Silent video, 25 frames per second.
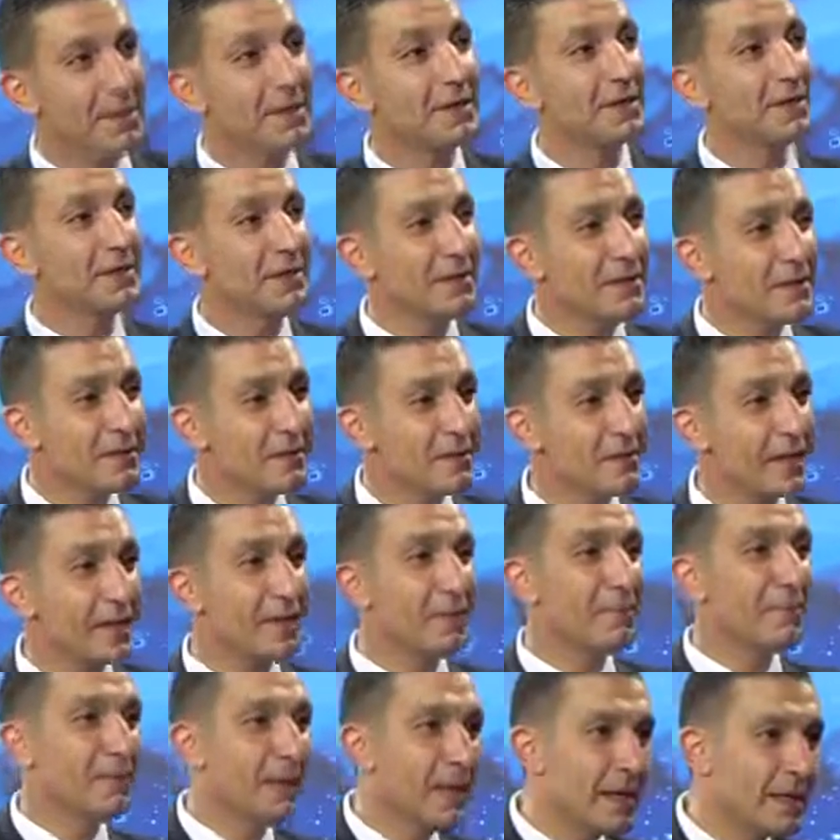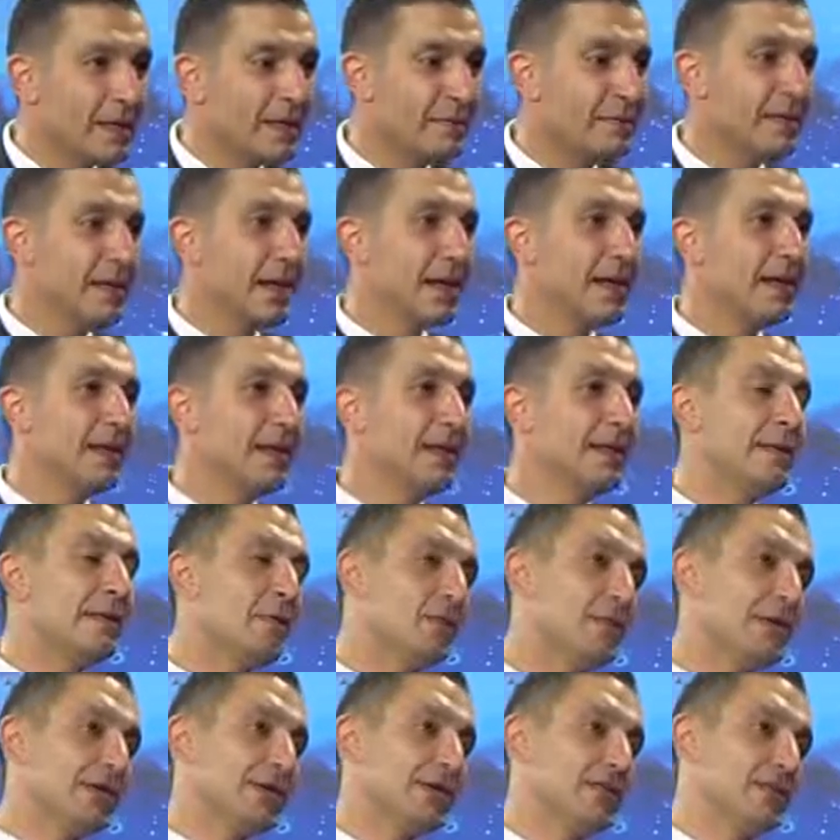ılıksa bir adım daha ileri
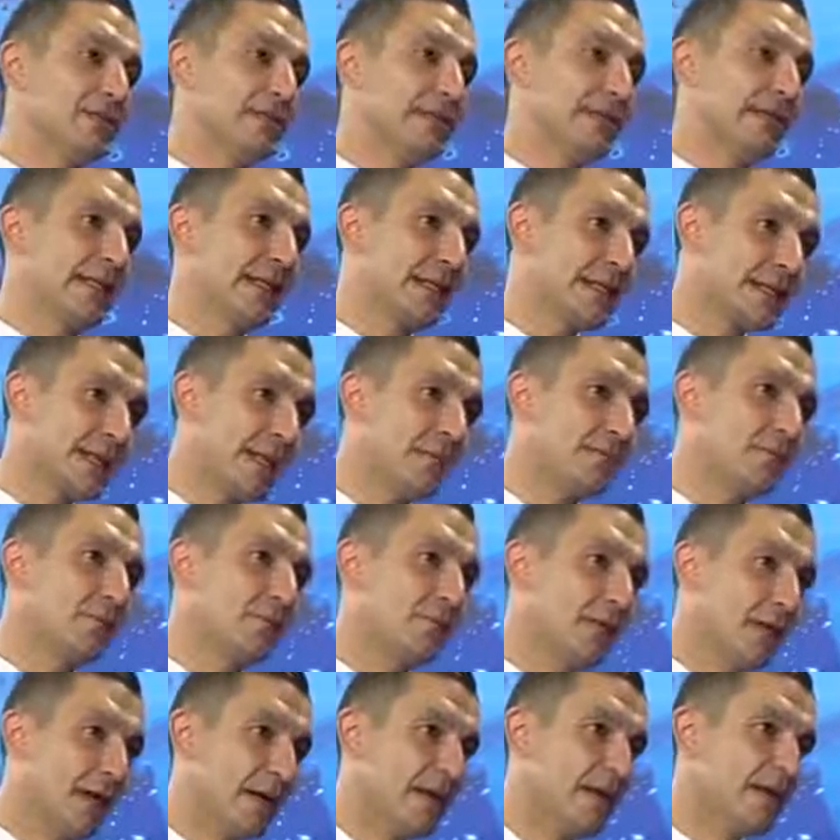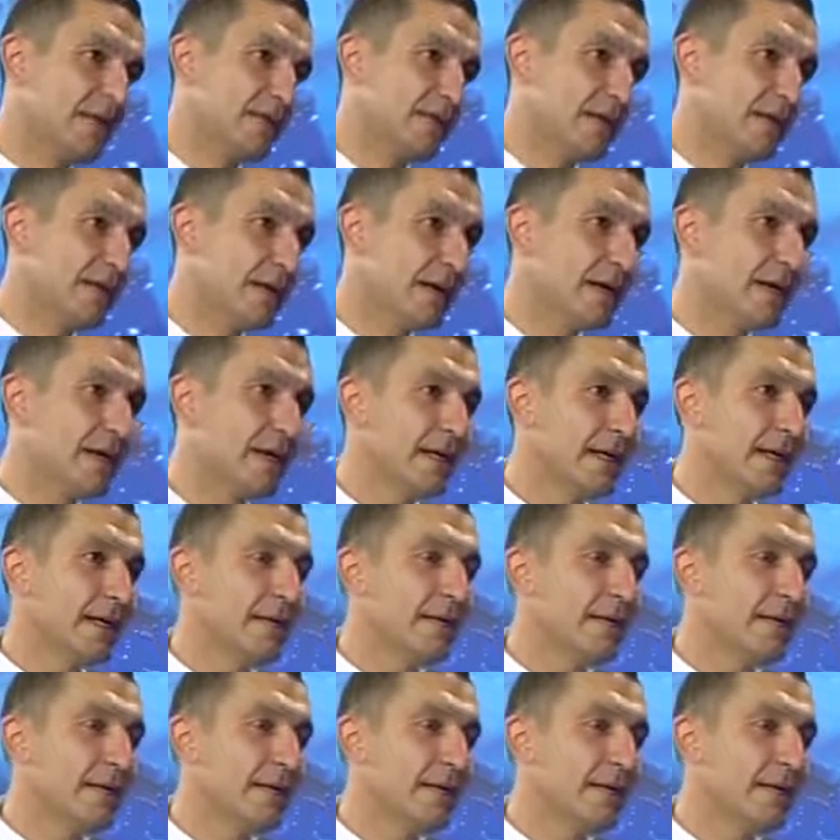böyle gidecekler kaplumbağa hızıyla. Hmm.